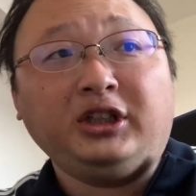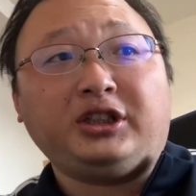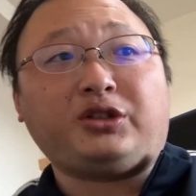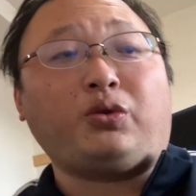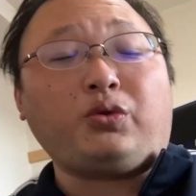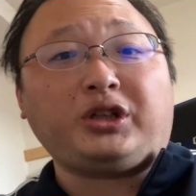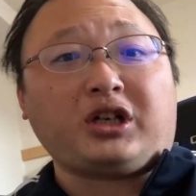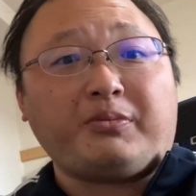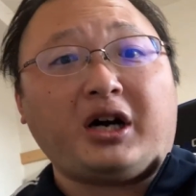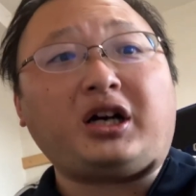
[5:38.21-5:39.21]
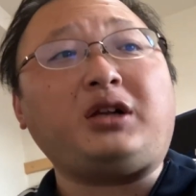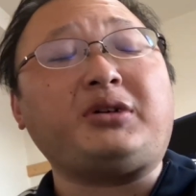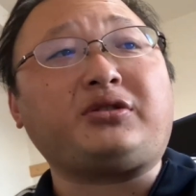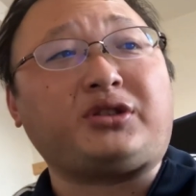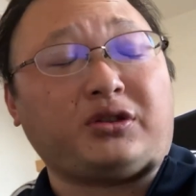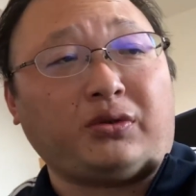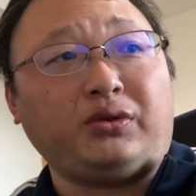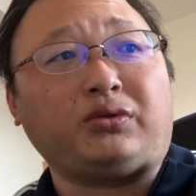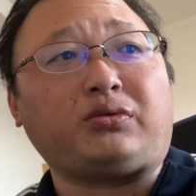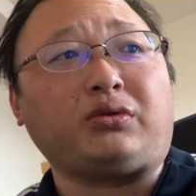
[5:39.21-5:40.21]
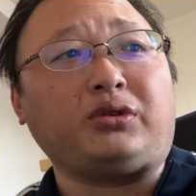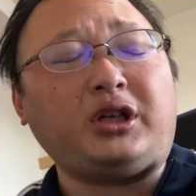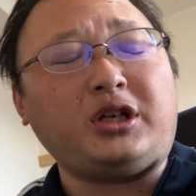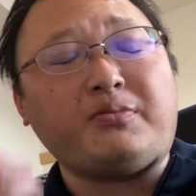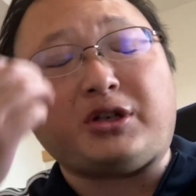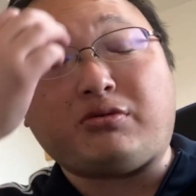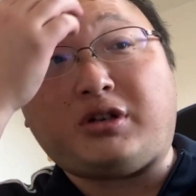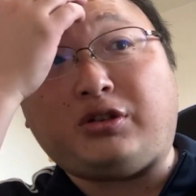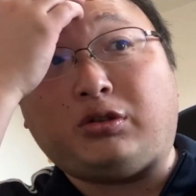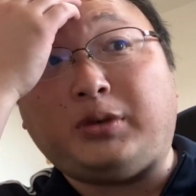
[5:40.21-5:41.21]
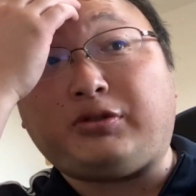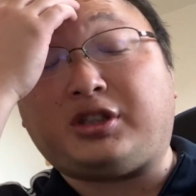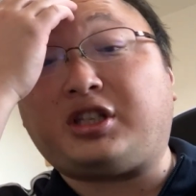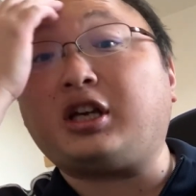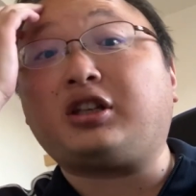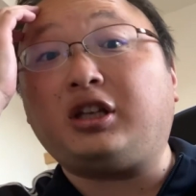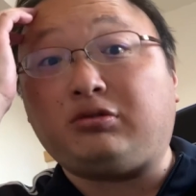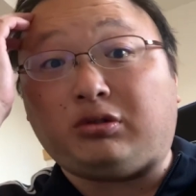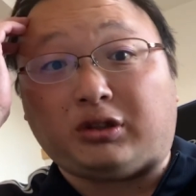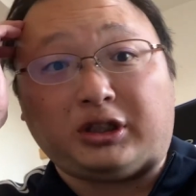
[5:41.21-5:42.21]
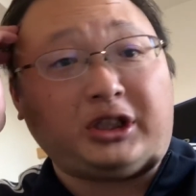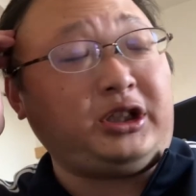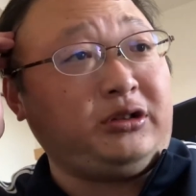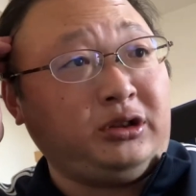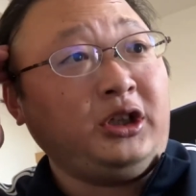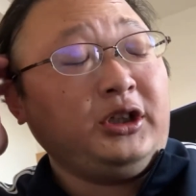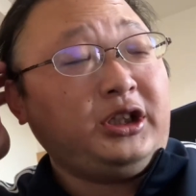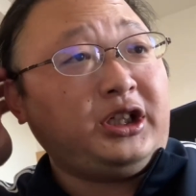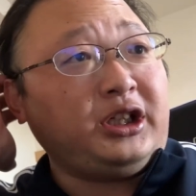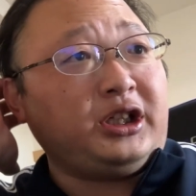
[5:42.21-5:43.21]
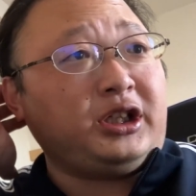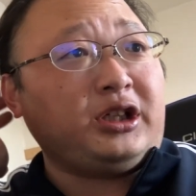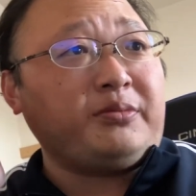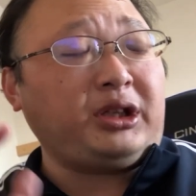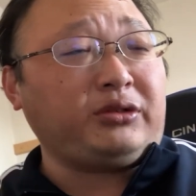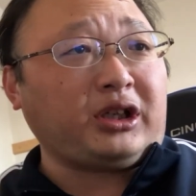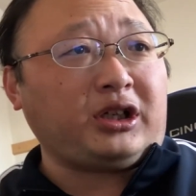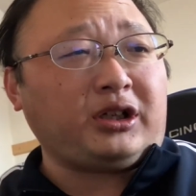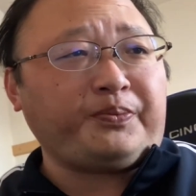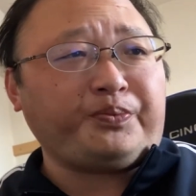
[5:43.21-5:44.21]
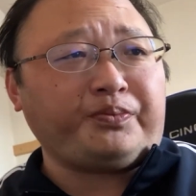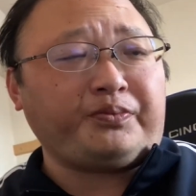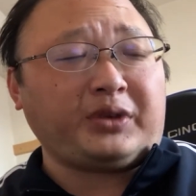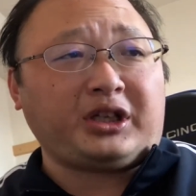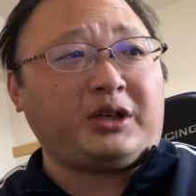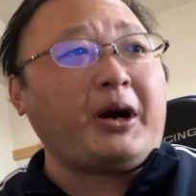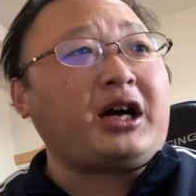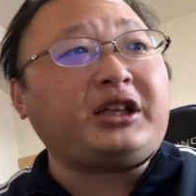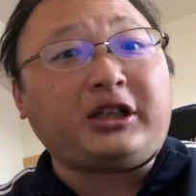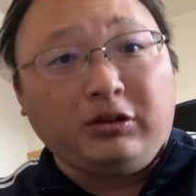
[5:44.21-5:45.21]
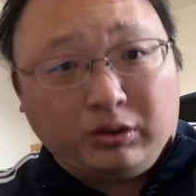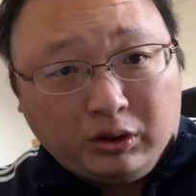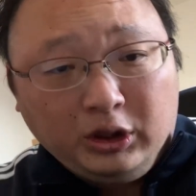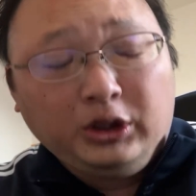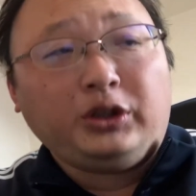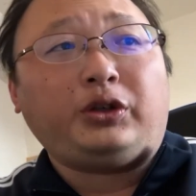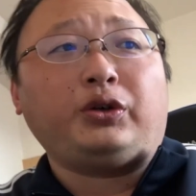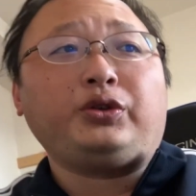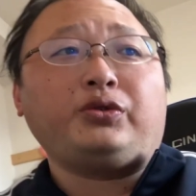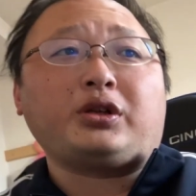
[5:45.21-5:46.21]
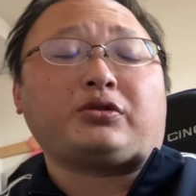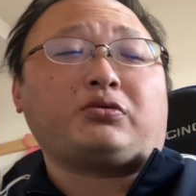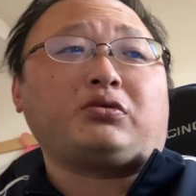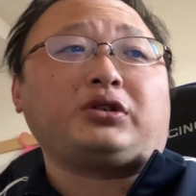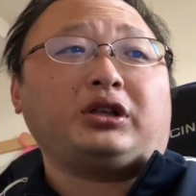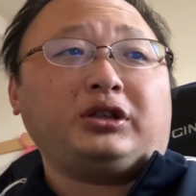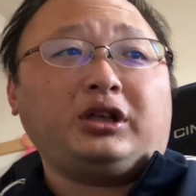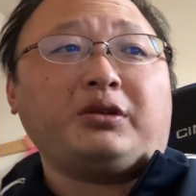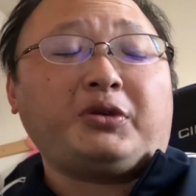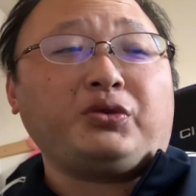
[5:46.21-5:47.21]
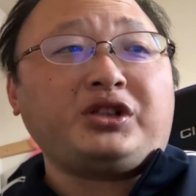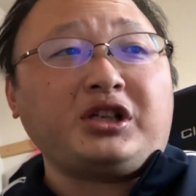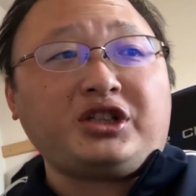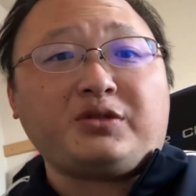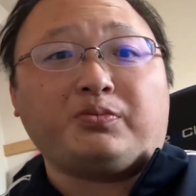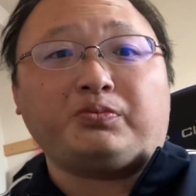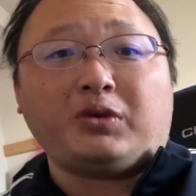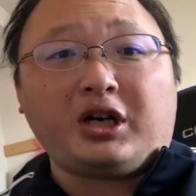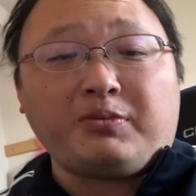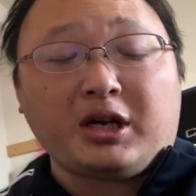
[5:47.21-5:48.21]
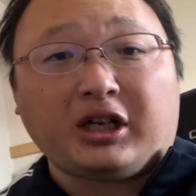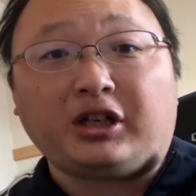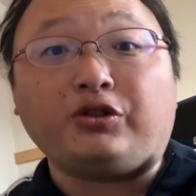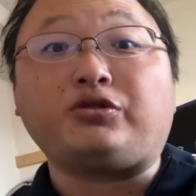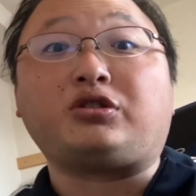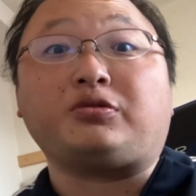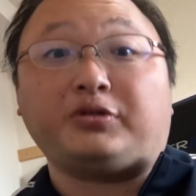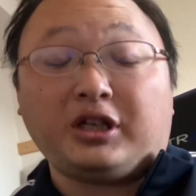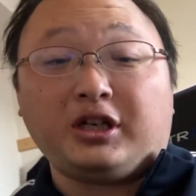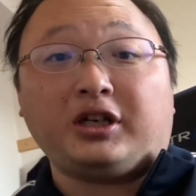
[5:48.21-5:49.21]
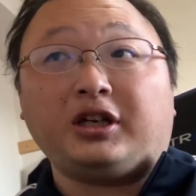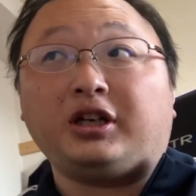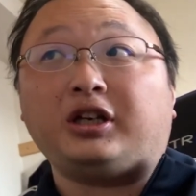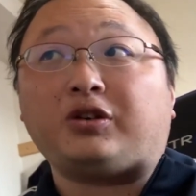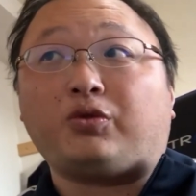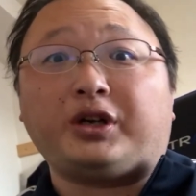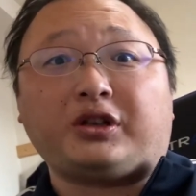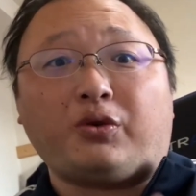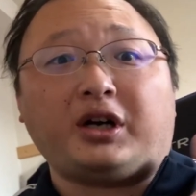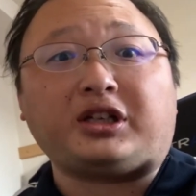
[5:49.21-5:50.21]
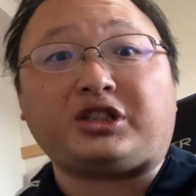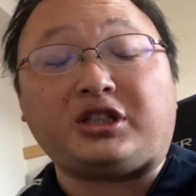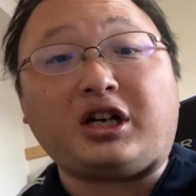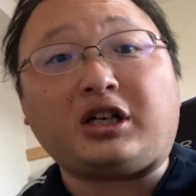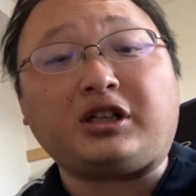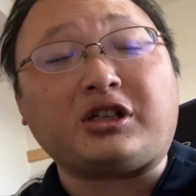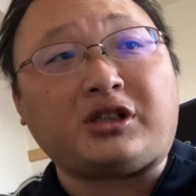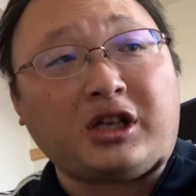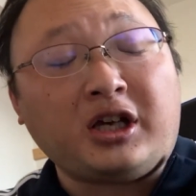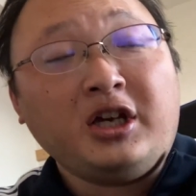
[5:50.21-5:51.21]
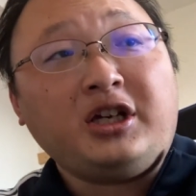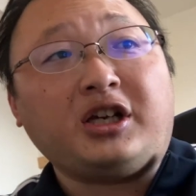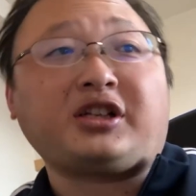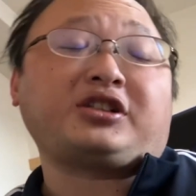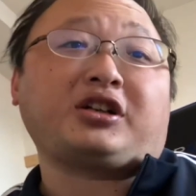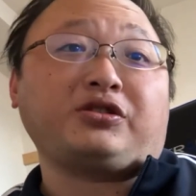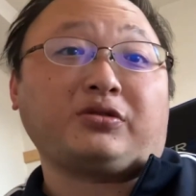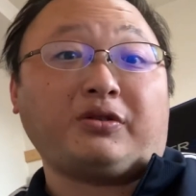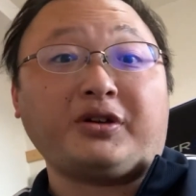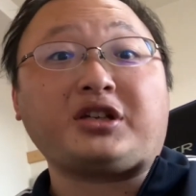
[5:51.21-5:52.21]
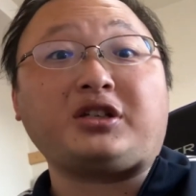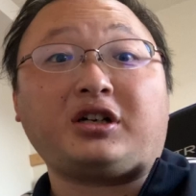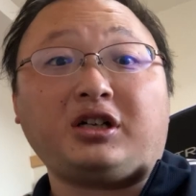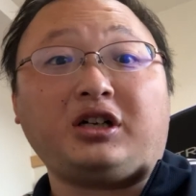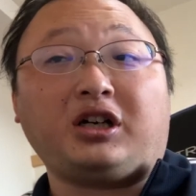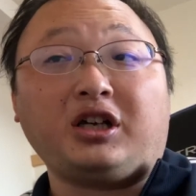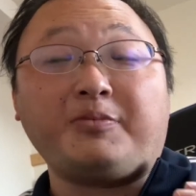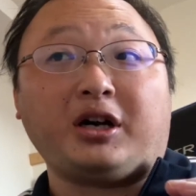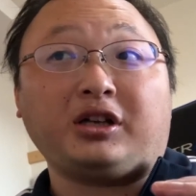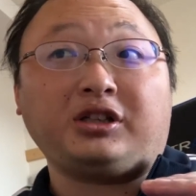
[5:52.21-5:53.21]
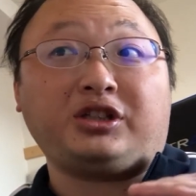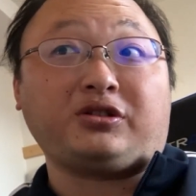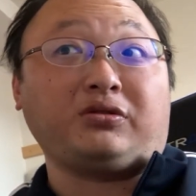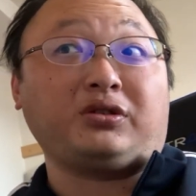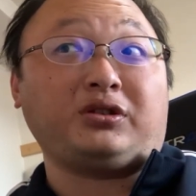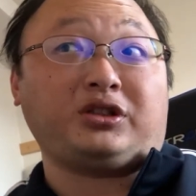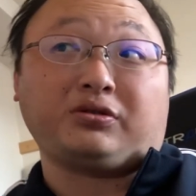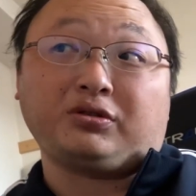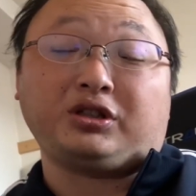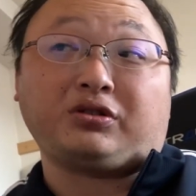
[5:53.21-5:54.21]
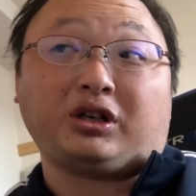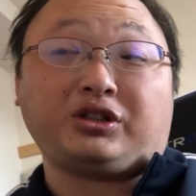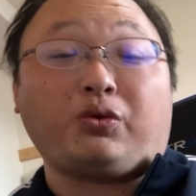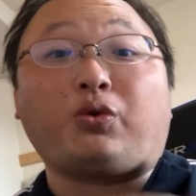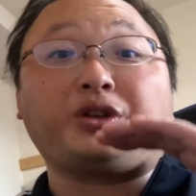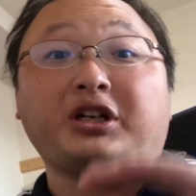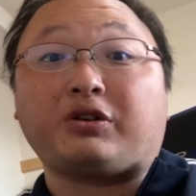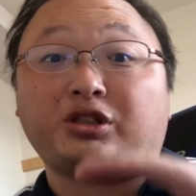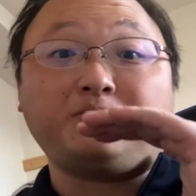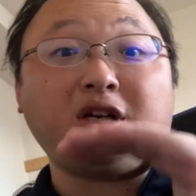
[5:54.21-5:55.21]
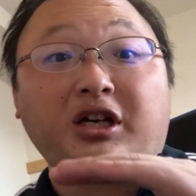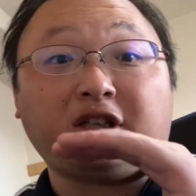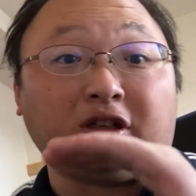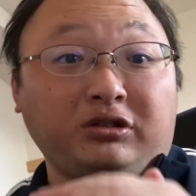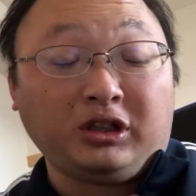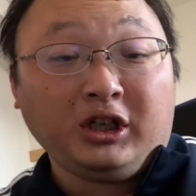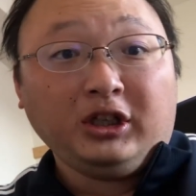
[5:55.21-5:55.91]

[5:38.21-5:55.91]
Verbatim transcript: 自己肯定感も上がりますしというところで、まあ、障害とうまく付き合っていくことができる、えー、まあ、言ったら、うん、基盤ができるというようなところなんで、まあ、おじさん自身は今、だから YouTube で、えー、こうやってお話ししながらですね、えー、再生回数とか増やしながら、今、自尊、自尊心とか自己肯定感を積み上げてる、